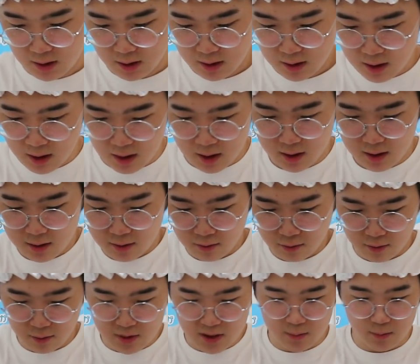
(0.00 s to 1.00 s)
で
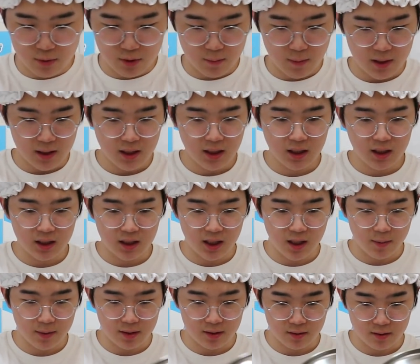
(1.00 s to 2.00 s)
全部、まあ、一気に選べ
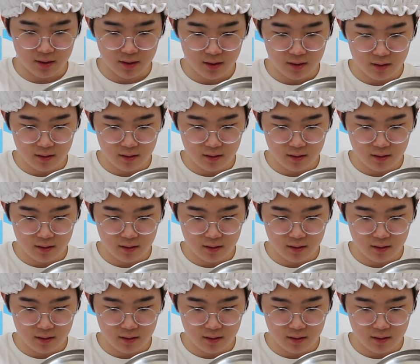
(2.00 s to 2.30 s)
るいいんだよね